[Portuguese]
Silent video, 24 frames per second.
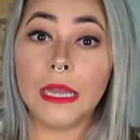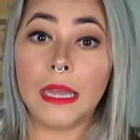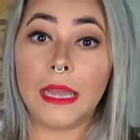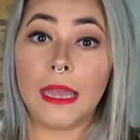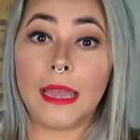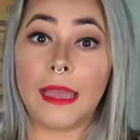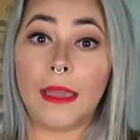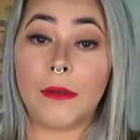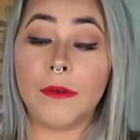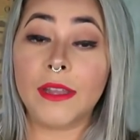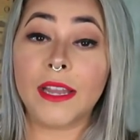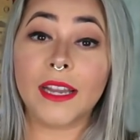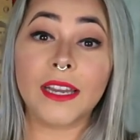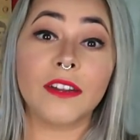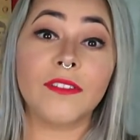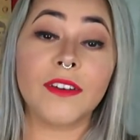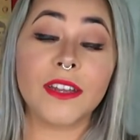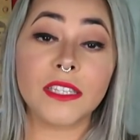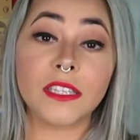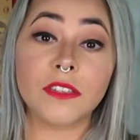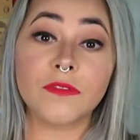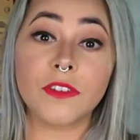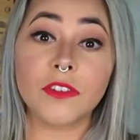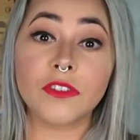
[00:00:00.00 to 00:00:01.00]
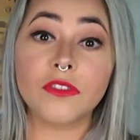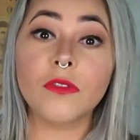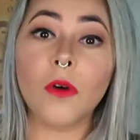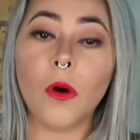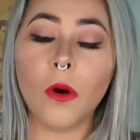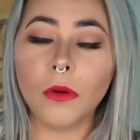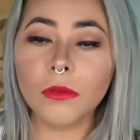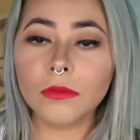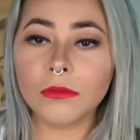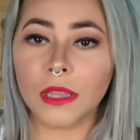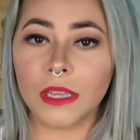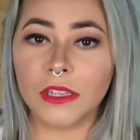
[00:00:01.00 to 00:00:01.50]
É, eu ia gravar esse vídeo
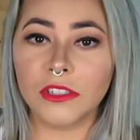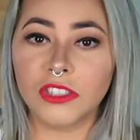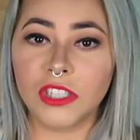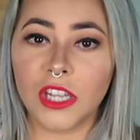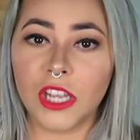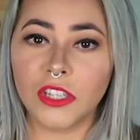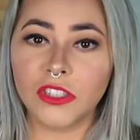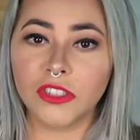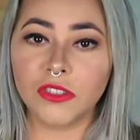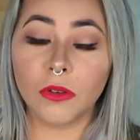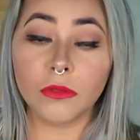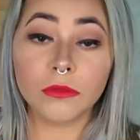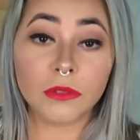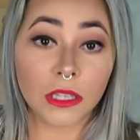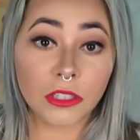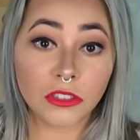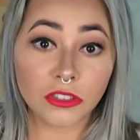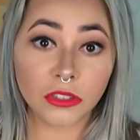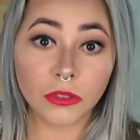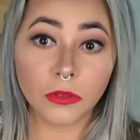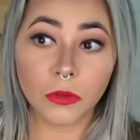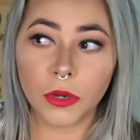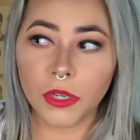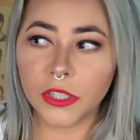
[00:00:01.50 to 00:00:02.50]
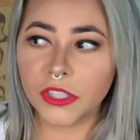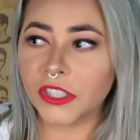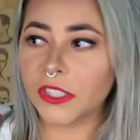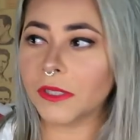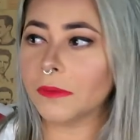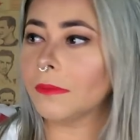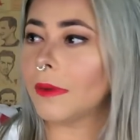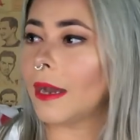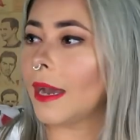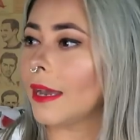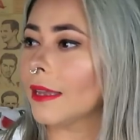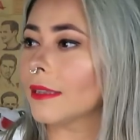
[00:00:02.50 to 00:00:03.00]
ontem, gente, ontem de noite,
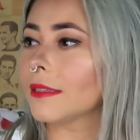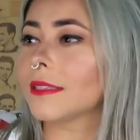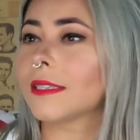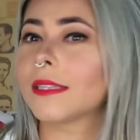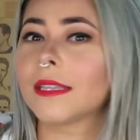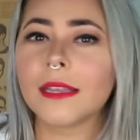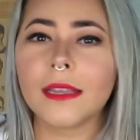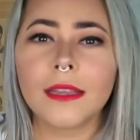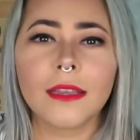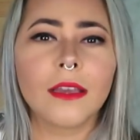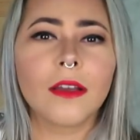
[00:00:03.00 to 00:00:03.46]
mas...